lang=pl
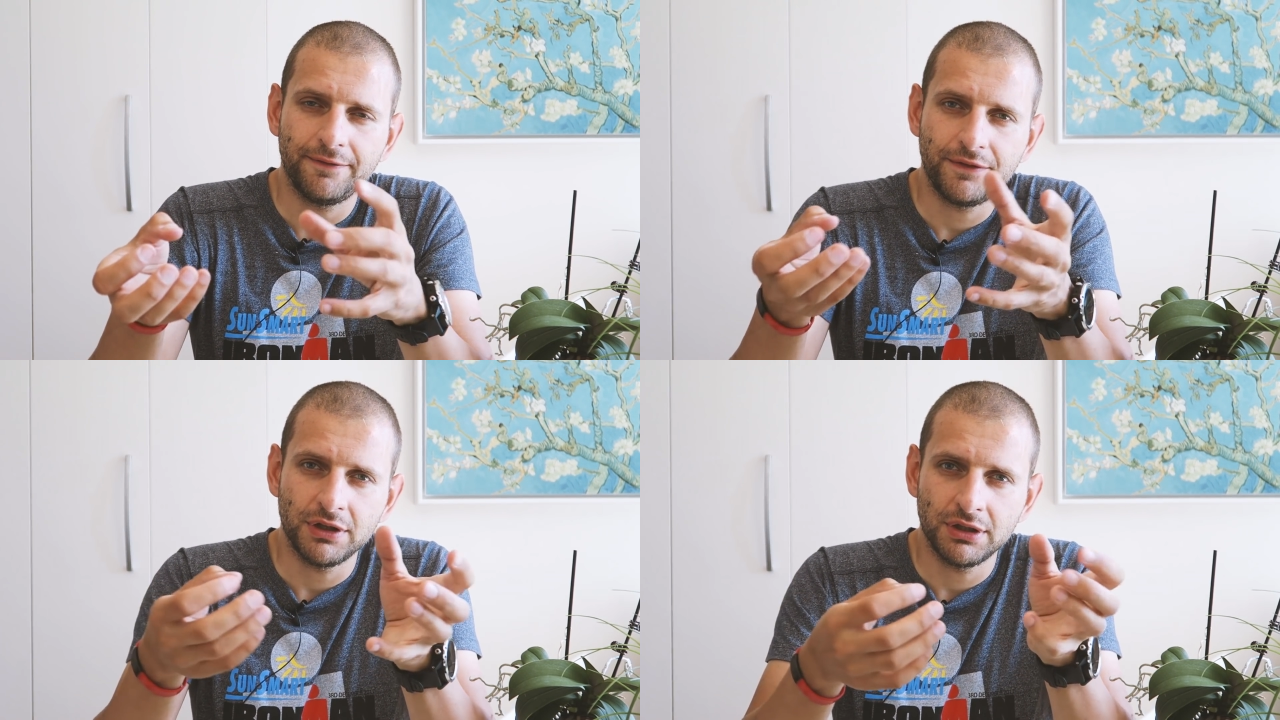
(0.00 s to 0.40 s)

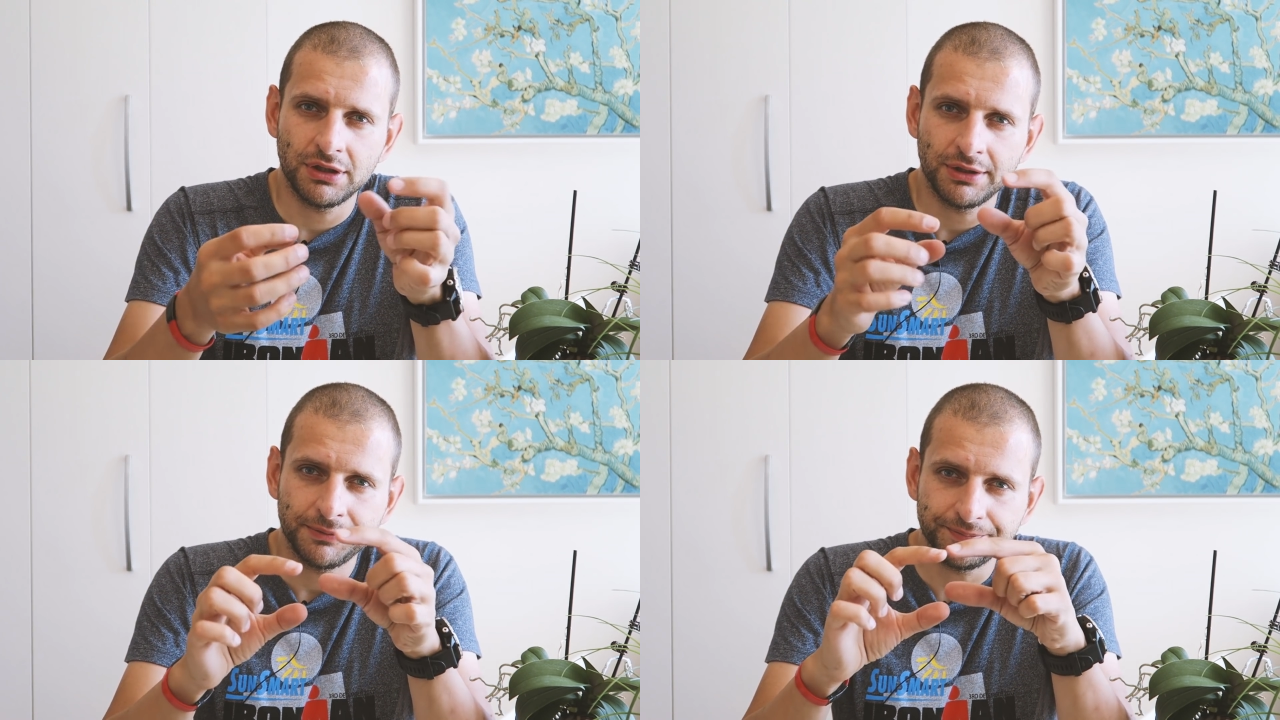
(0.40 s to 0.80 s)
w
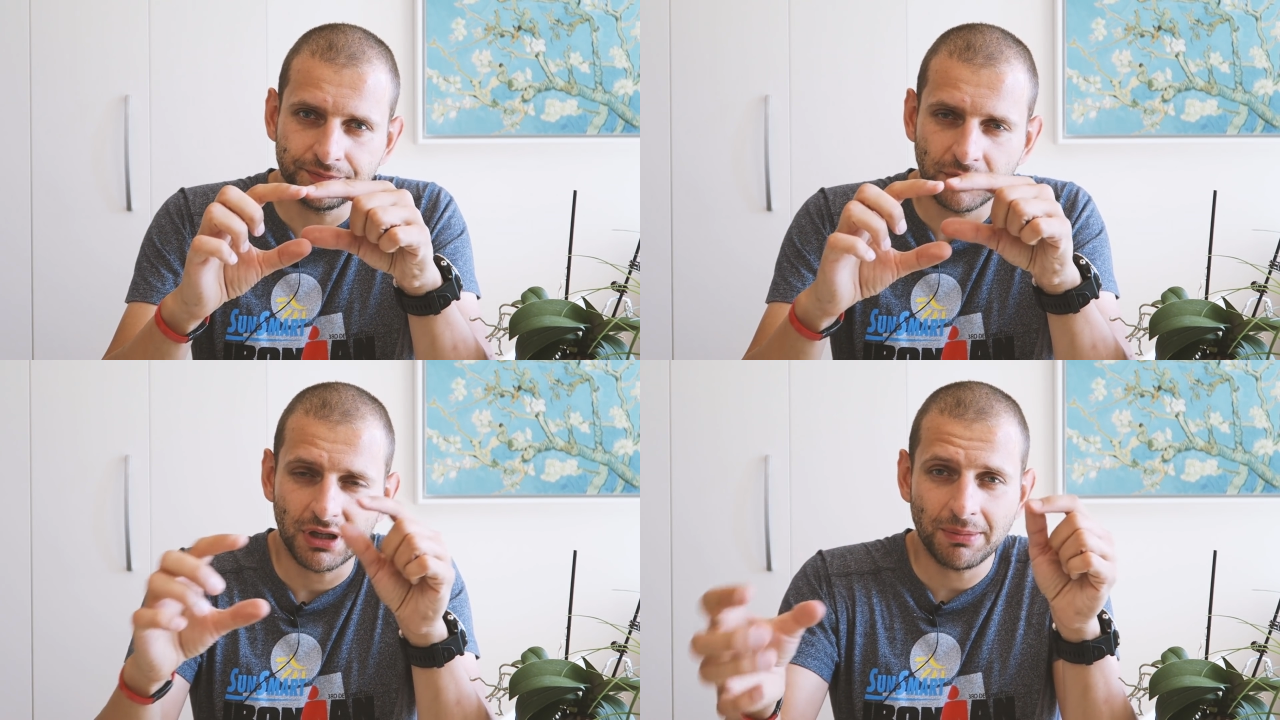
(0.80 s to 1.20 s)

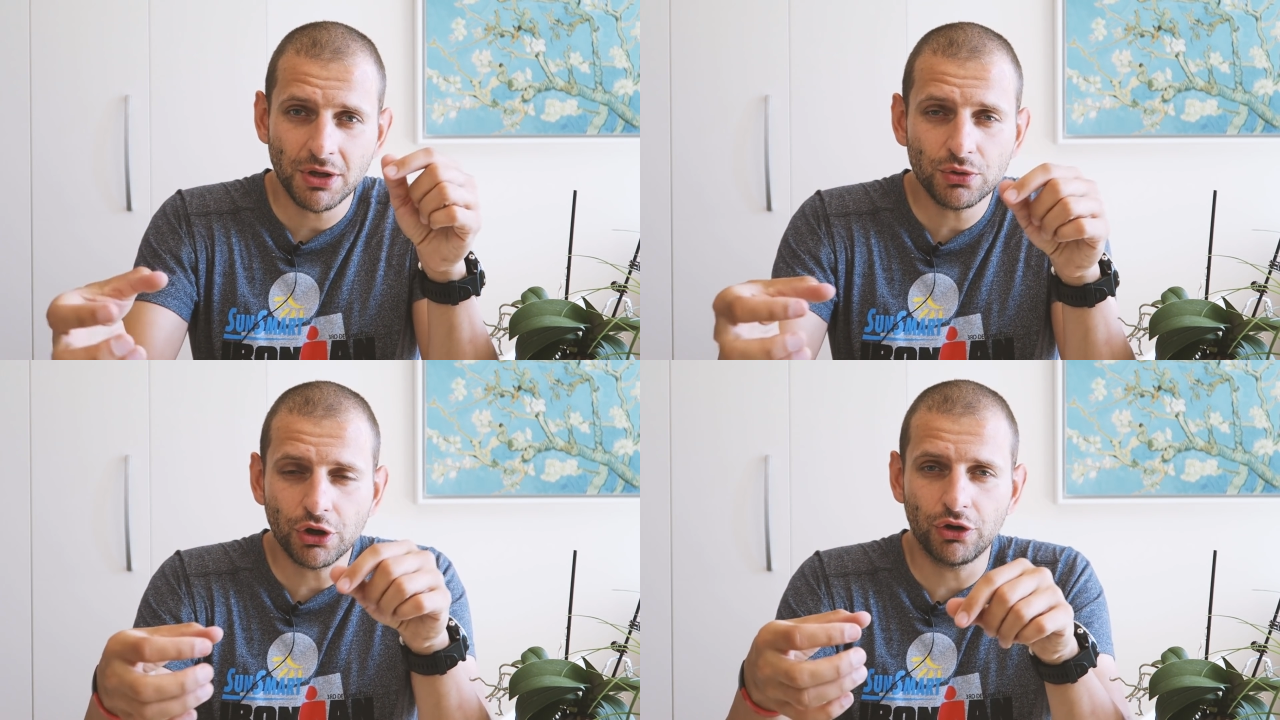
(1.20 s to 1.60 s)
mm,
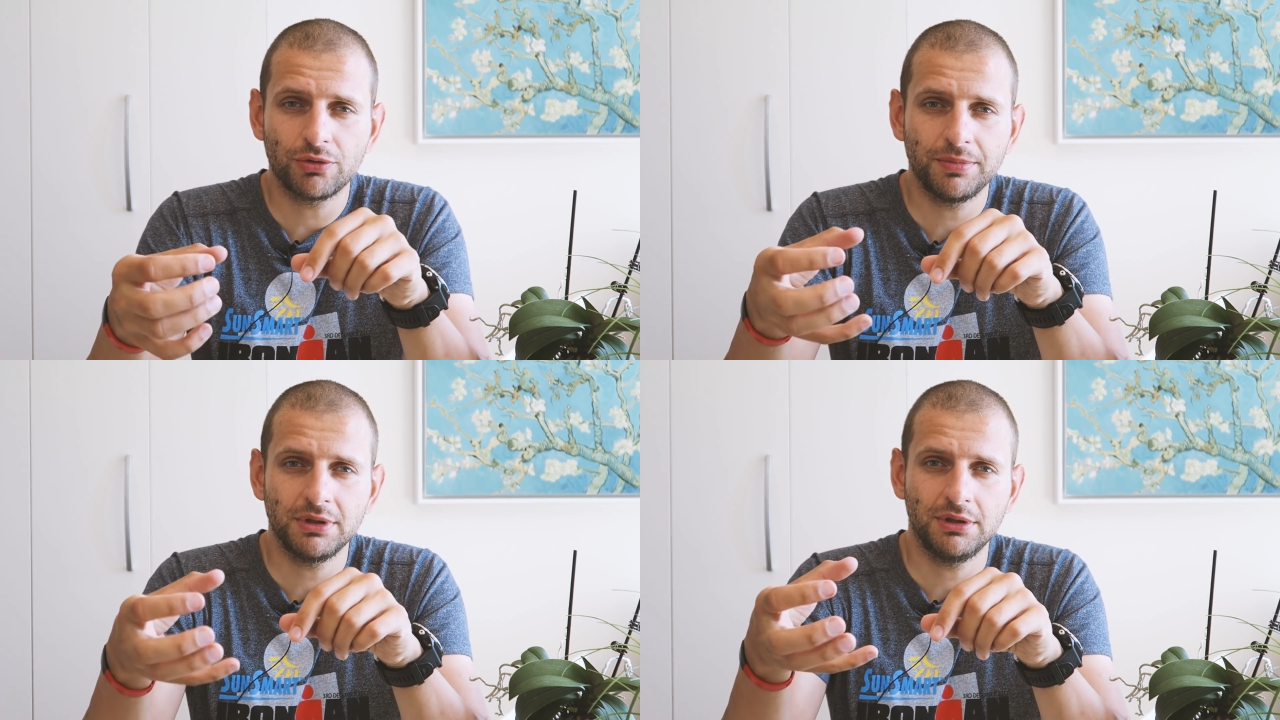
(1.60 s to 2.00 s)
ramieniu
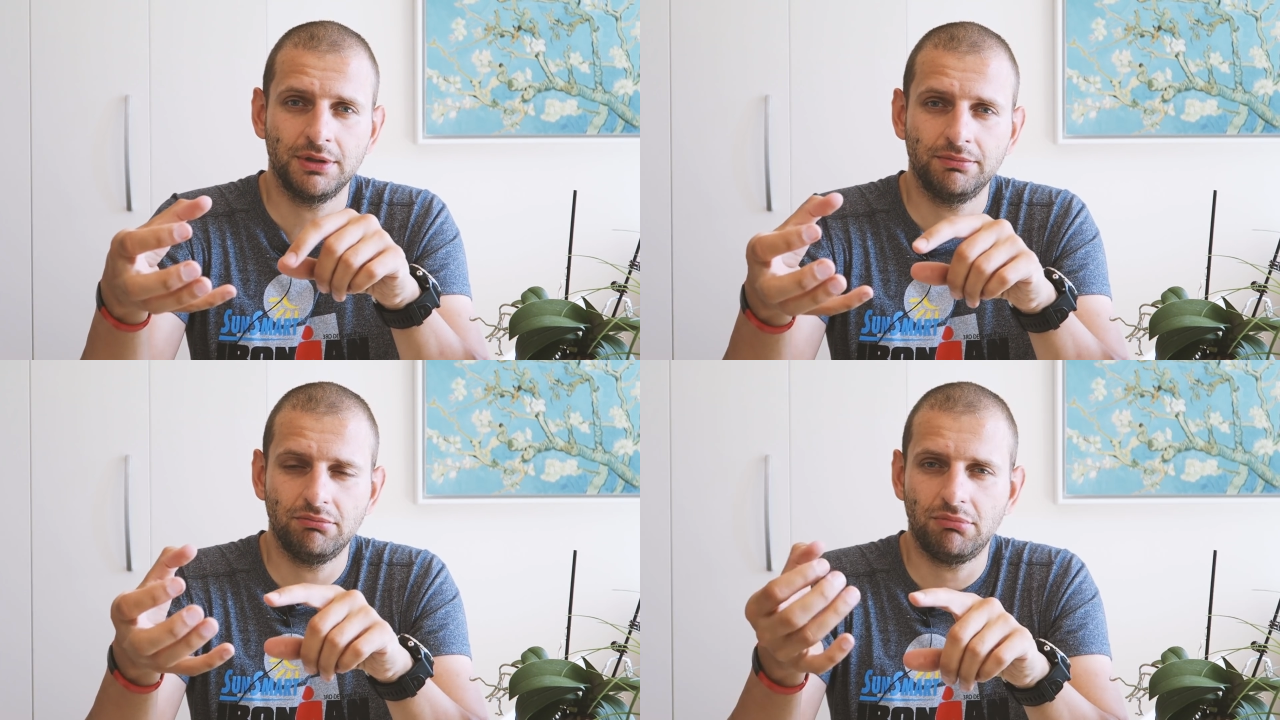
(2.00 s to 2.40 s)
korby